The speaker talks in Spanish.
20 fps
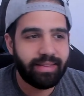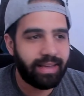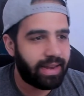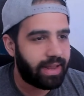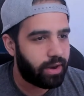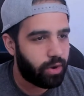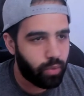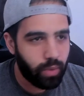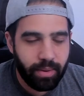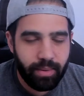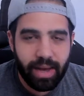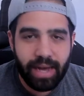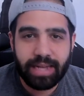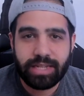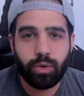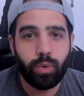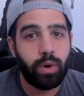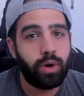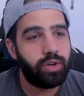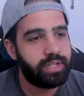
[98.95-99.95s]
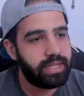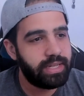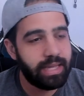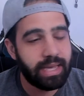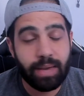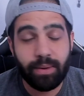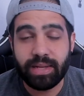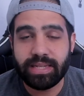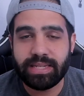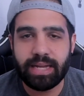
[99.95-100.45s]
series nuevas, juegos
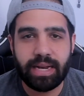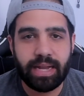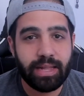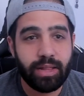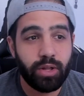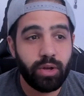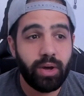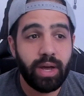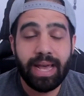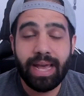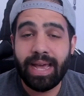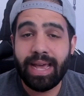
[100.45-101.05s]
indies que van saliendo.